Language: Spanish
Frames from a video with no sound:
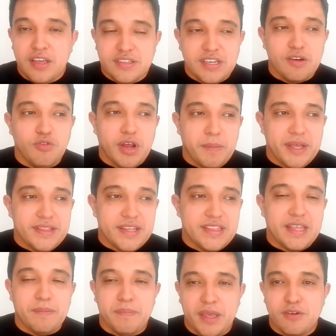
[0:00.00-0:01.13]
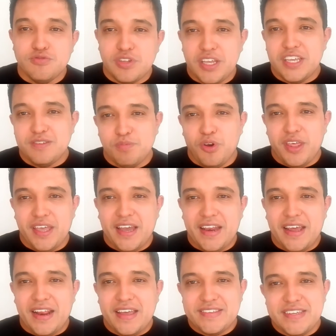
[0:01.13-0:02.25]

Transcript: seguramente también ustedes pueden ganar.